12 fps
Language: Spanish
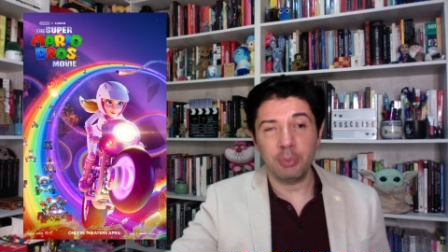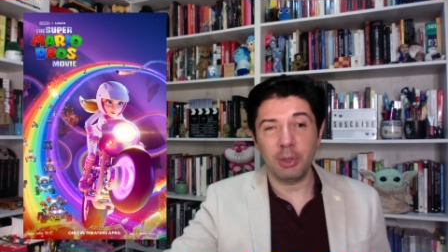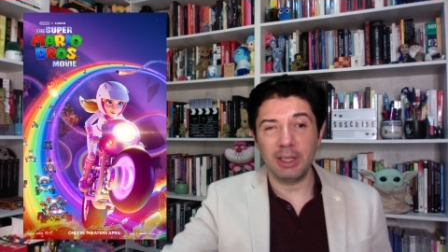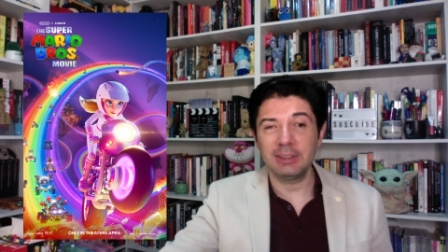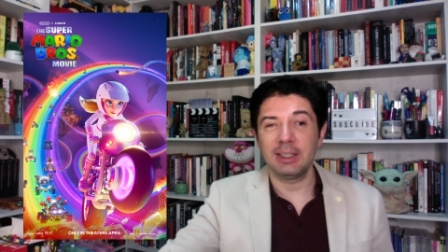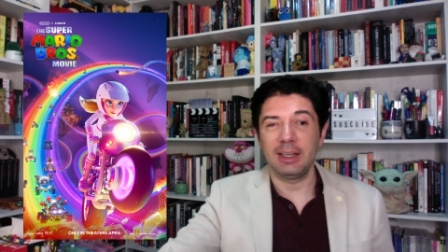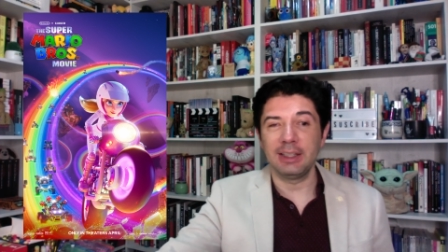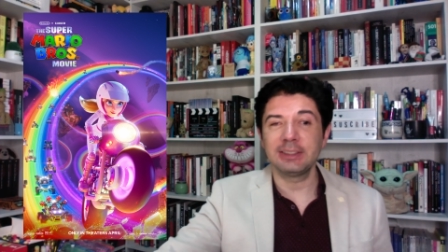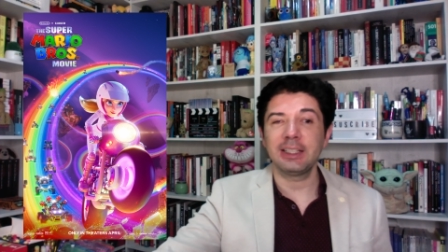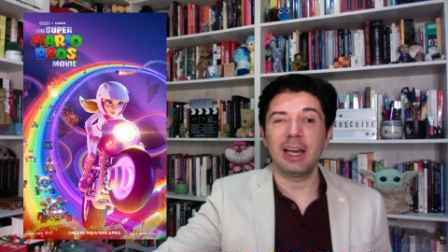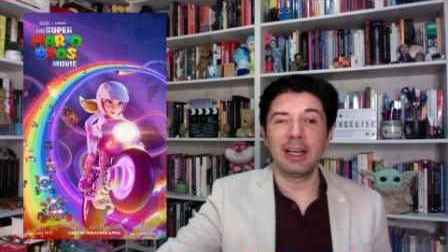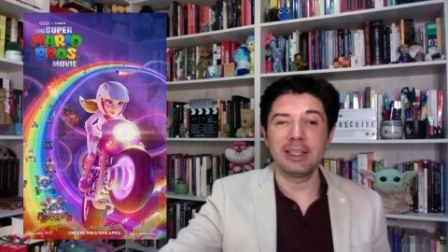pues, es
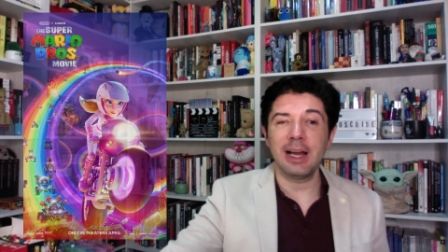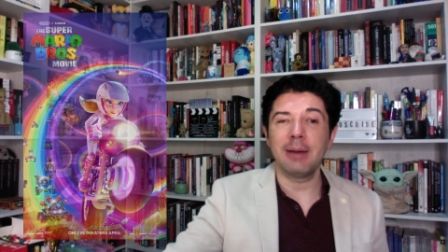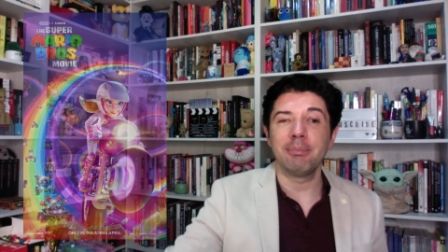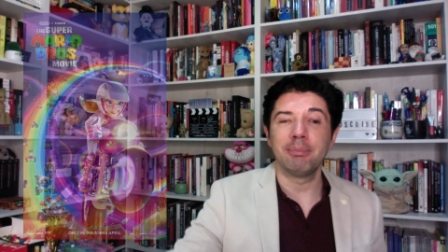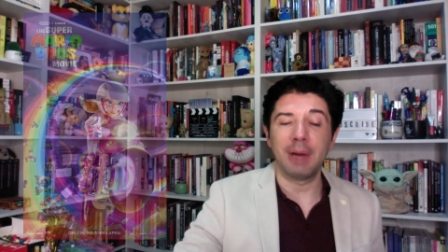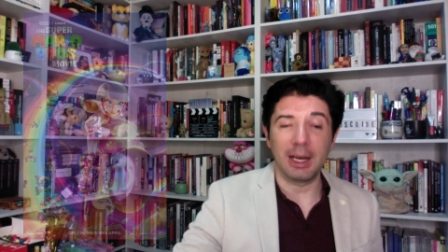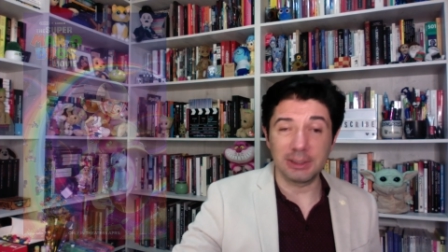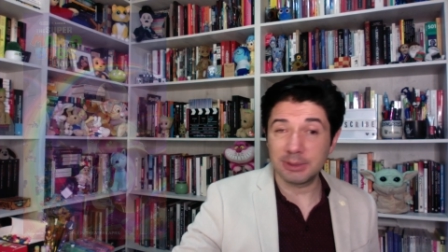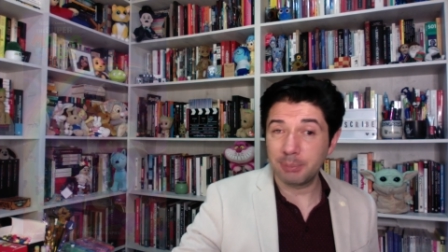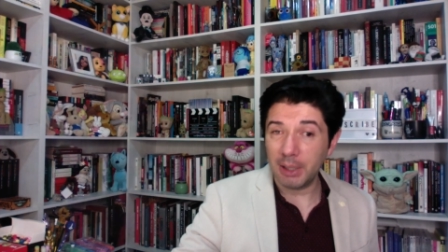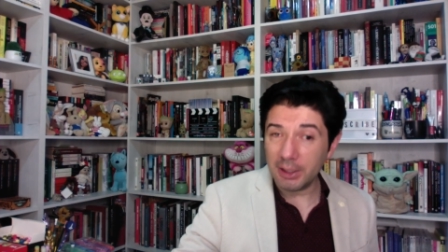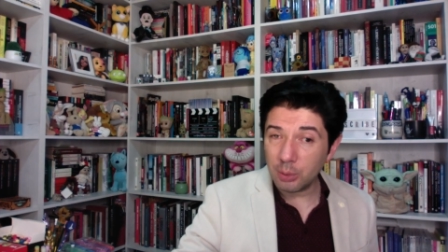que haya más
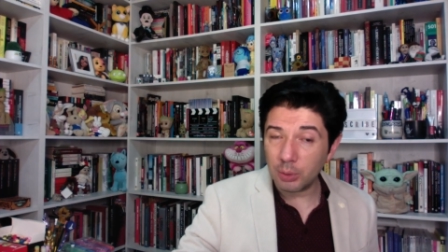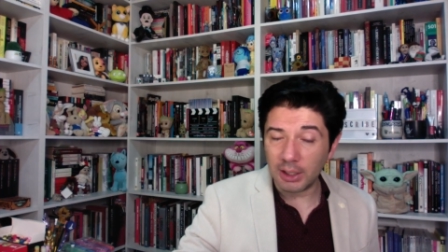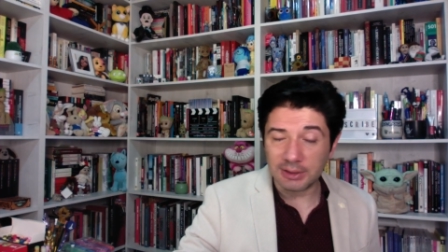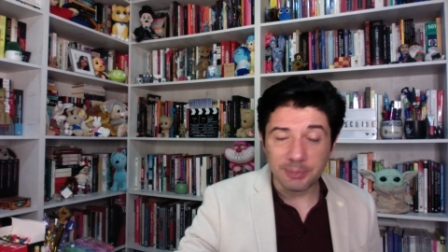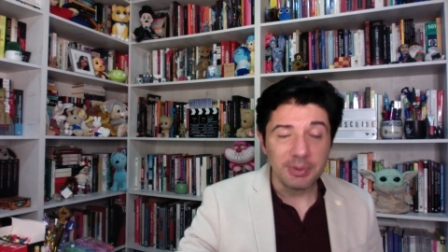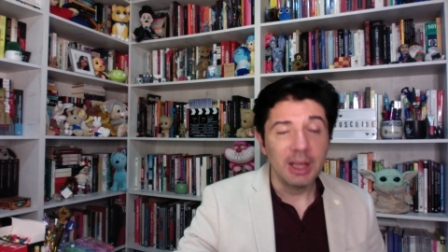películas.